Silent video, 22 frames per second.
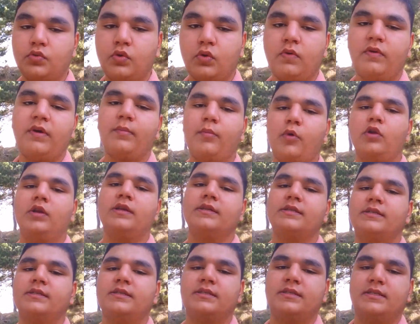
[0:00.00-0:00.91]
Çukurova
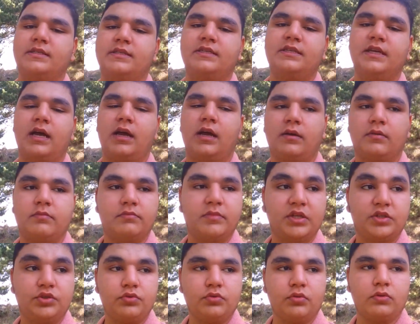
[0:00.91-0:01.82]
bölgesinin sıcağı
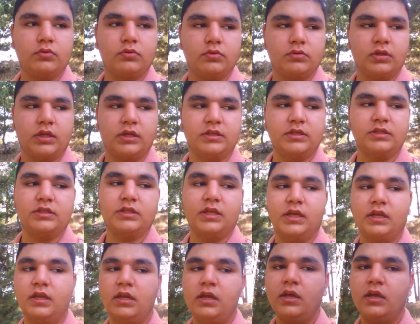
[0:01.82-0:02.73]
meşhur olduğundan
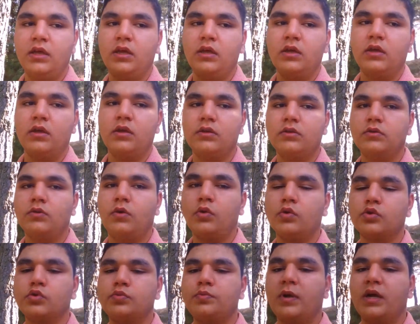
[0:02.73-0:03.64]
işte
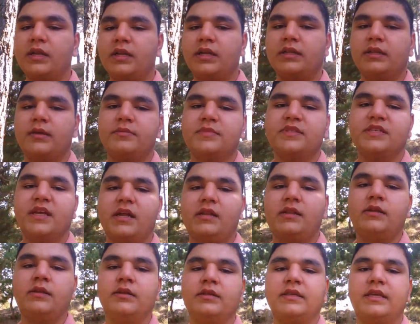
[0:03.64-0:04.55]
Osmaniye'de
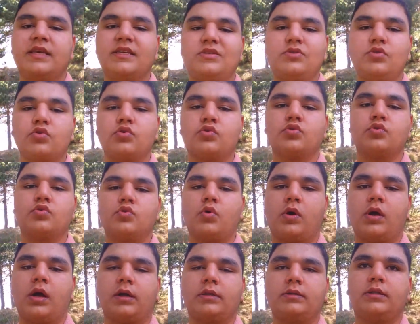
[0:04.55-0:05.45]
misal geziyorsun
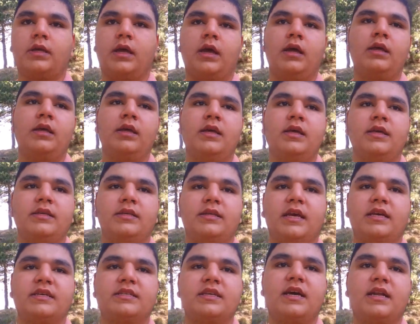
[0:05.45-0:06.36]
sokakta.
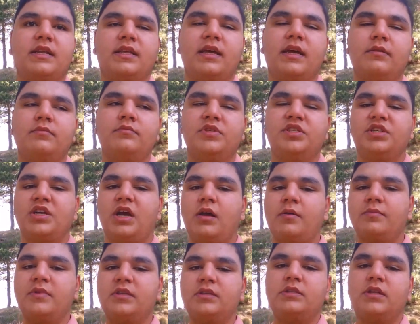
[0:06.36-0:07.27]
Gezerken bir
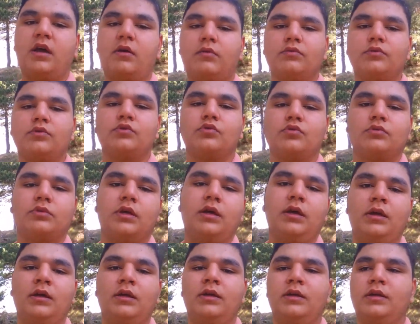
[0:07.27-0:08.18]
caminin
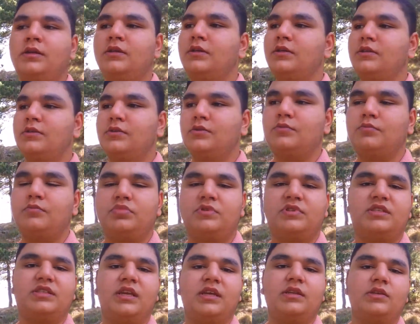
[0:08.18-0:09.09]
avlusunda
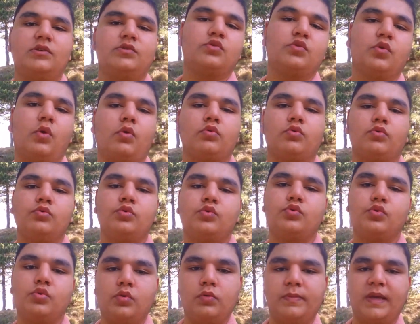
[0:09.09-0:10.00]
seni
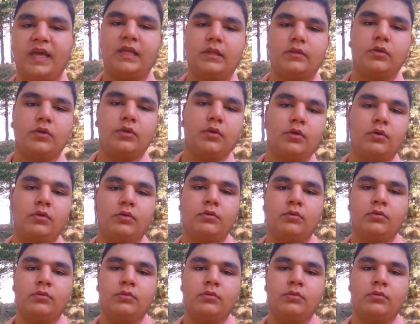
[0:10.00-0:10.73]
Zorkun suyu bekliyor.